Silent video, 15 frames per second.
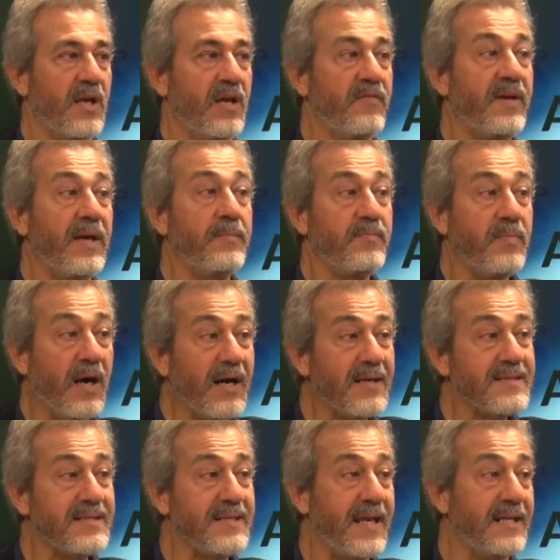ve
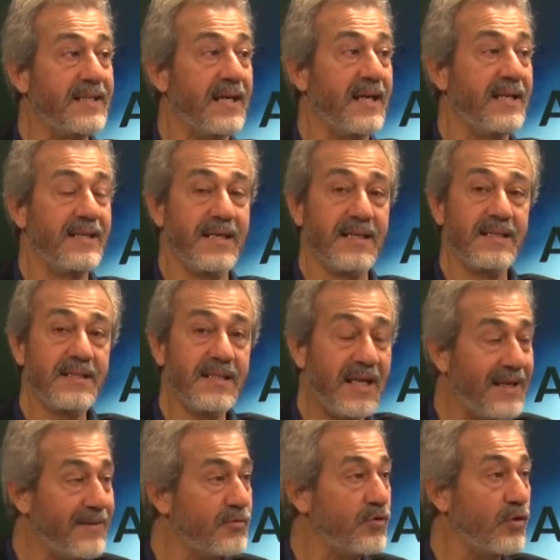bazı generallerin
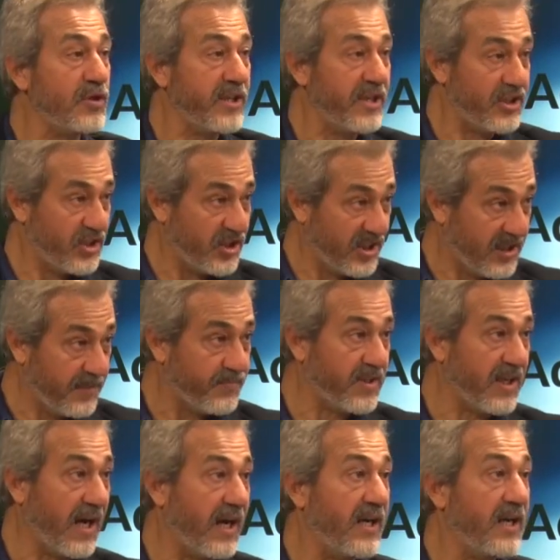televizyonlara çıkıp
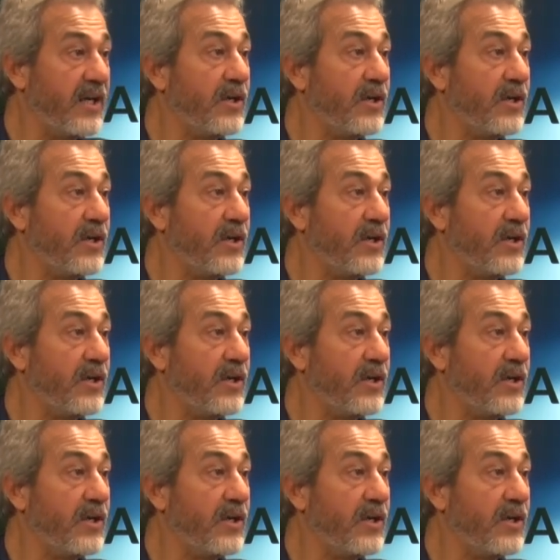da